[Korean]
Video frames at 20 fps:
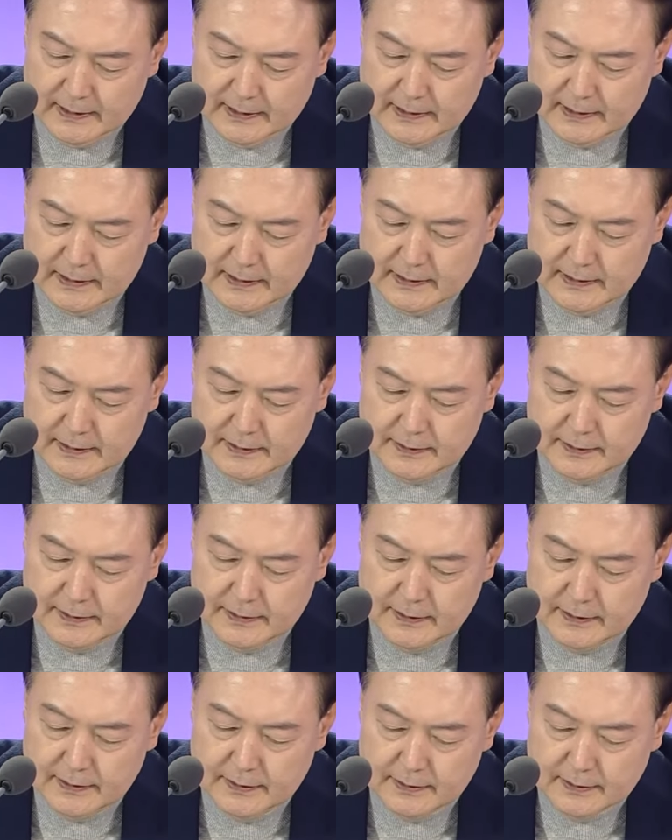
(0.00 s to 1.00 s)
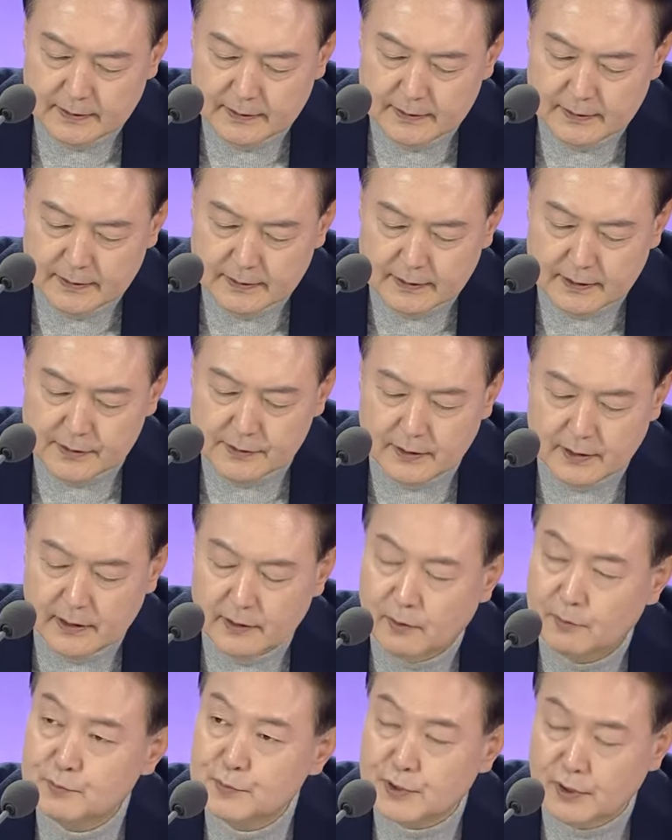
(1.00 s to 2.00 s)
예. 그래서 이게
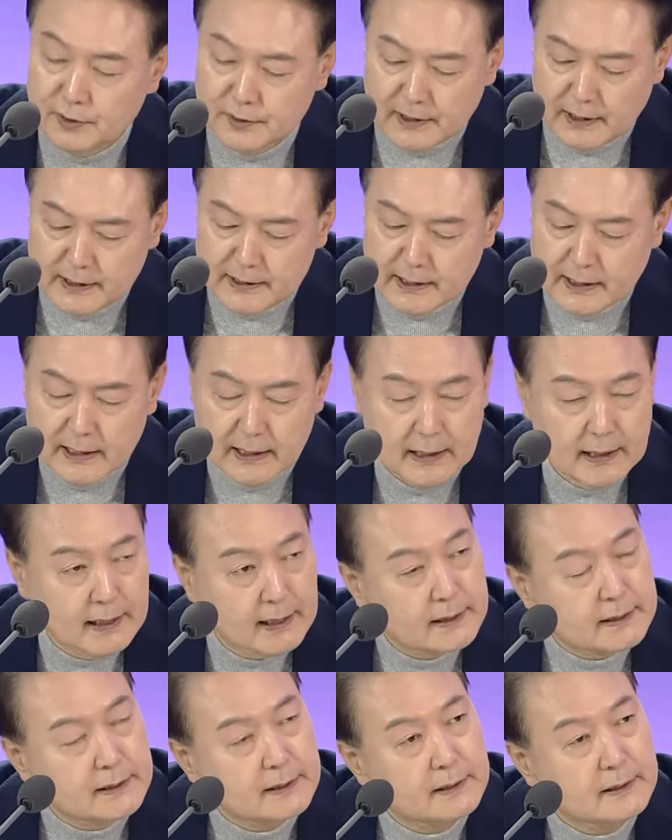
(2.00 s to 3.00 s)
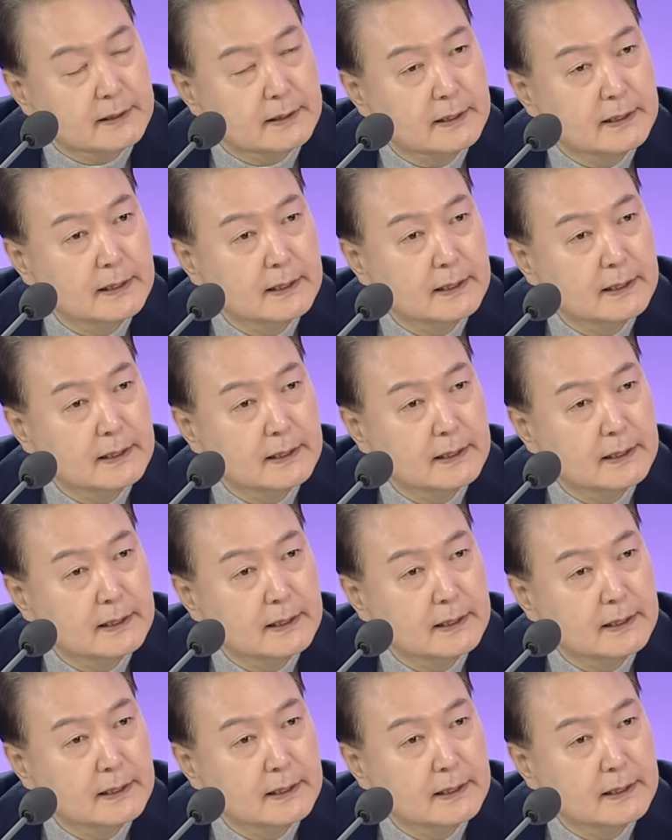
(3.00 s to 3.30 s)
엄청난 양의 그